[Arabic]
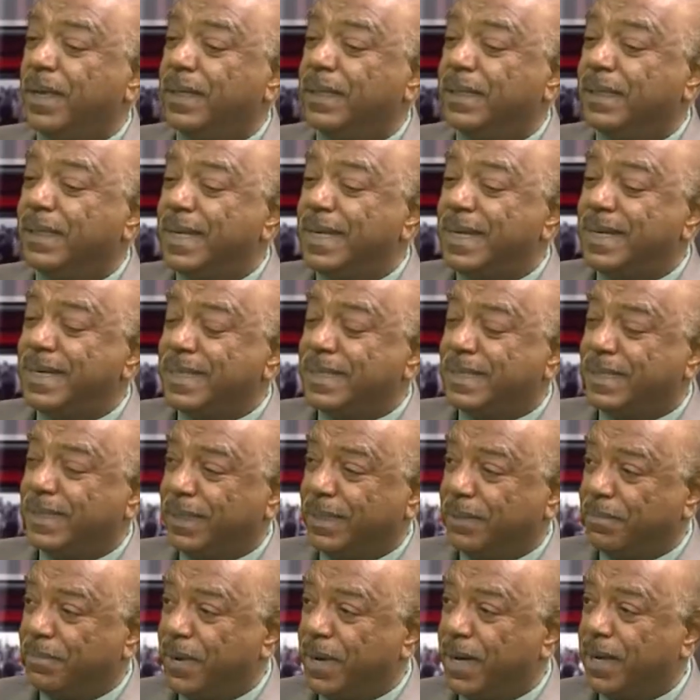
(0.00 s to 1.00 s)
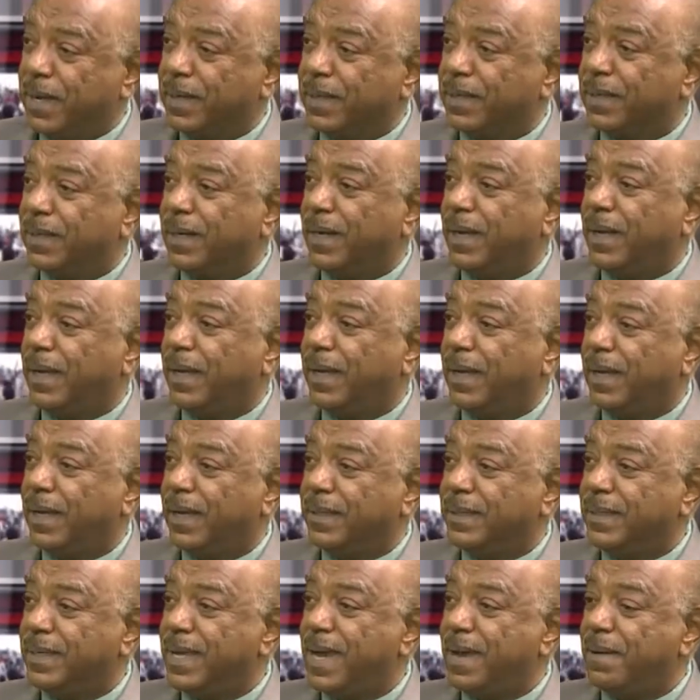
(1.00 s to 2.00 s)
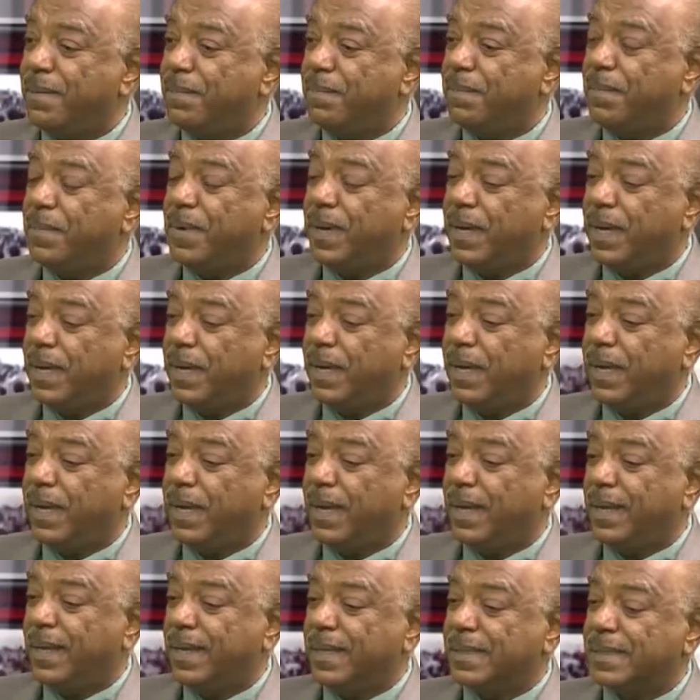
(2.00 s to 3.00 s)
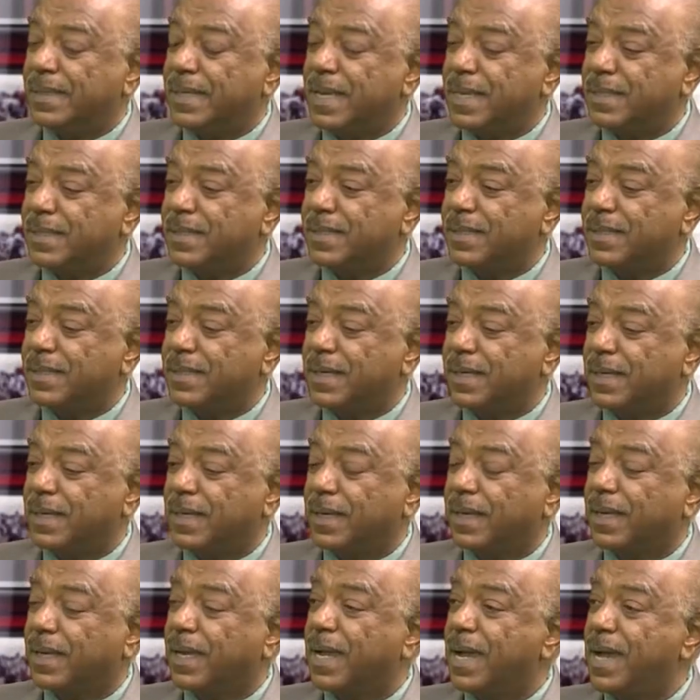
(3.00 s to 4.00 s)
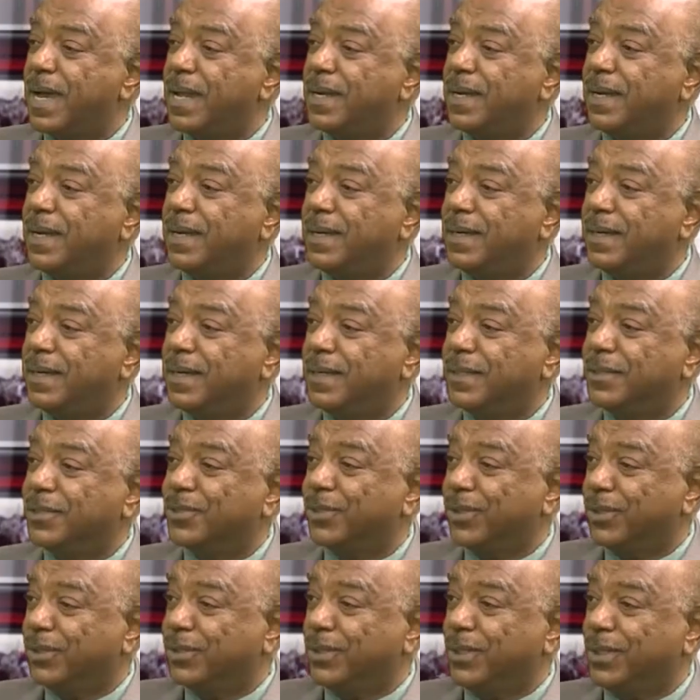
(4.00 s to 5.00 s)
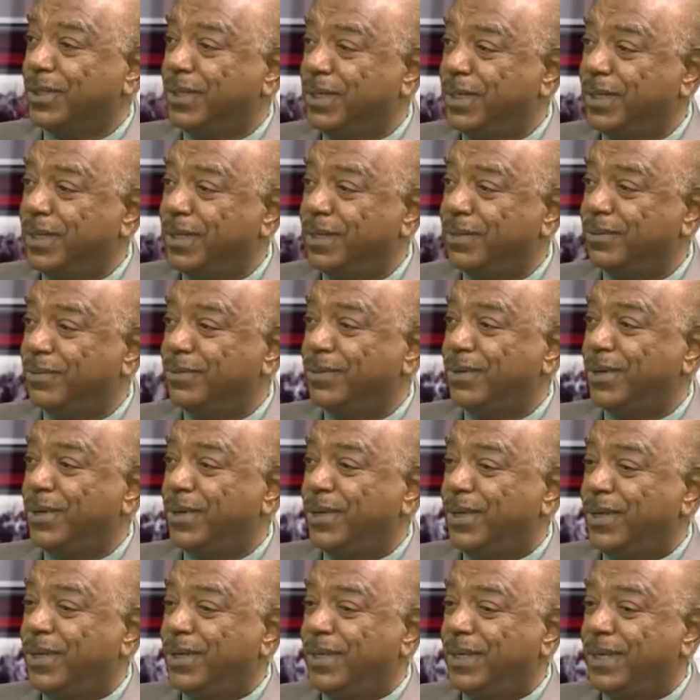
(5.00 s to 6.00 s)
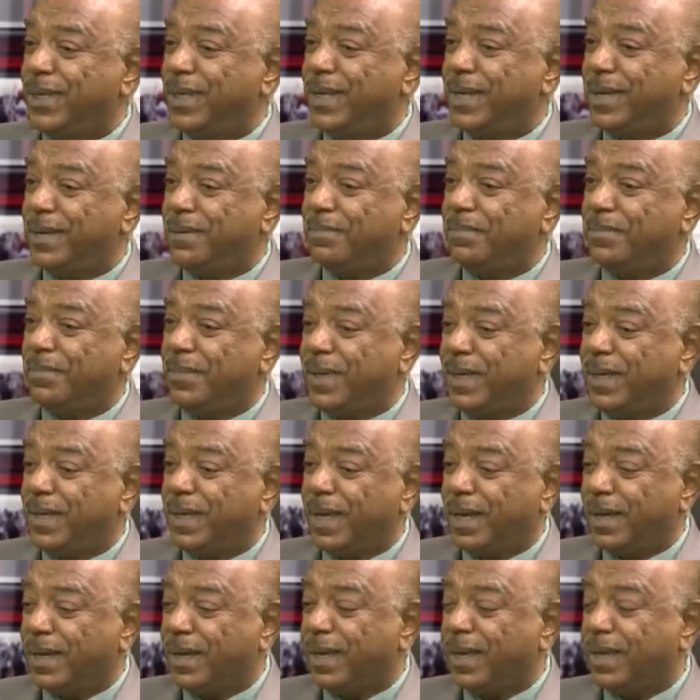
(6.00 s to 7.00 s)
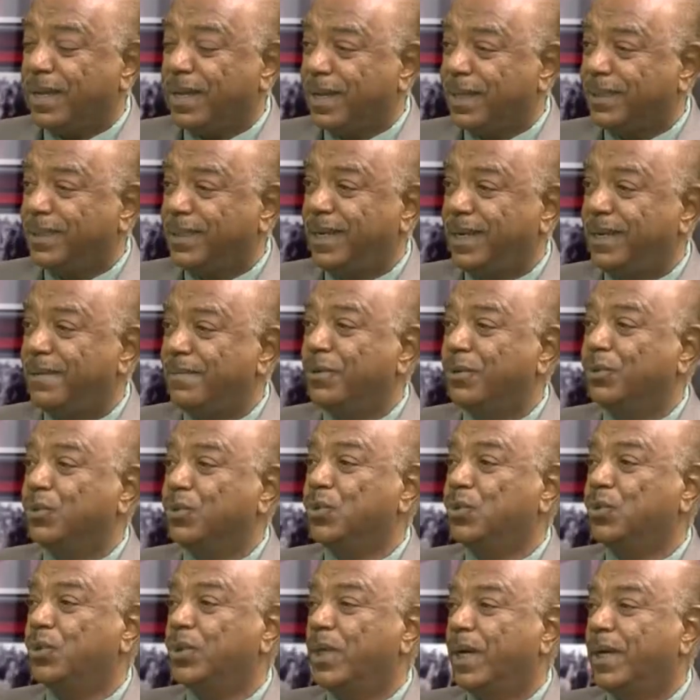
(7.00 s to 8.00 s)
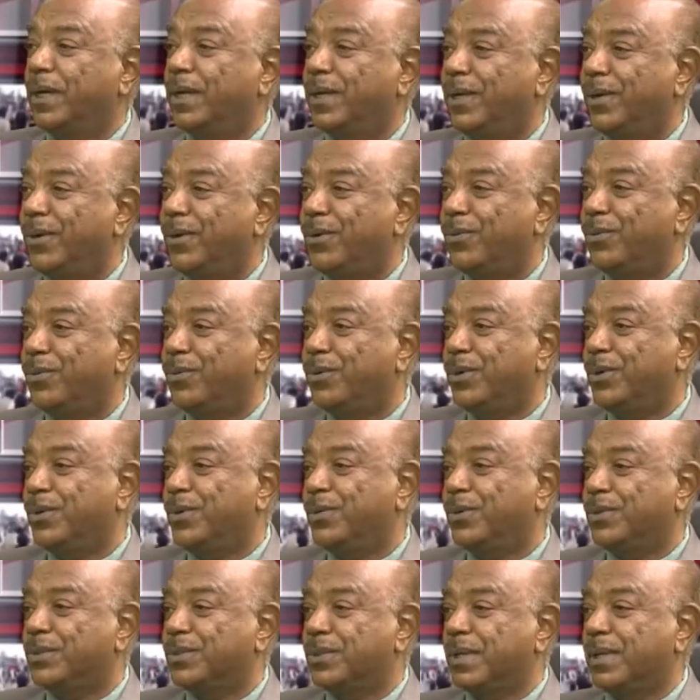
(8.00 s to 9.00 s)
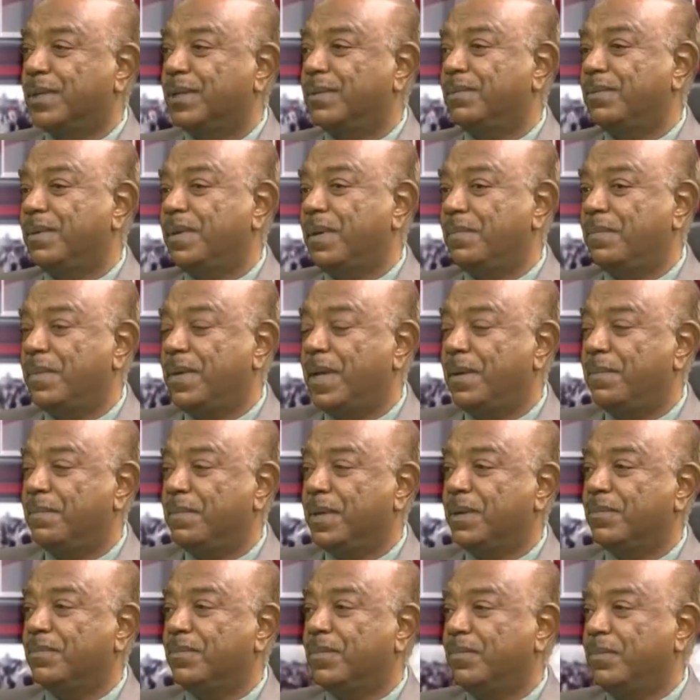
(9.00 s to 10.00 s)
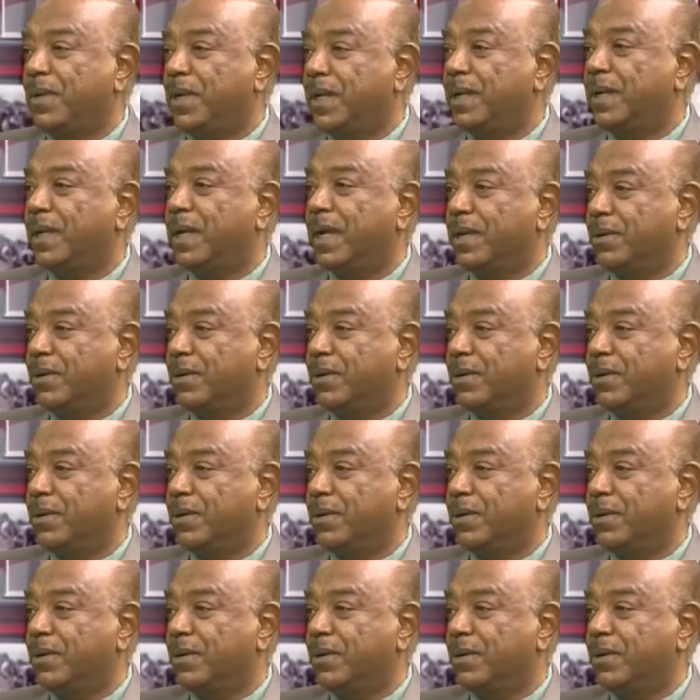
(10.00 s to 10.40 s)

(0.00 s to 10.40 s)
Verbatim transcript: جاء الاستعمار آه، جاب آه، على اساس كان الاستراتيجيه انه ينعم بالخيرات اللي موجوده والايادي العامله الموجوده من من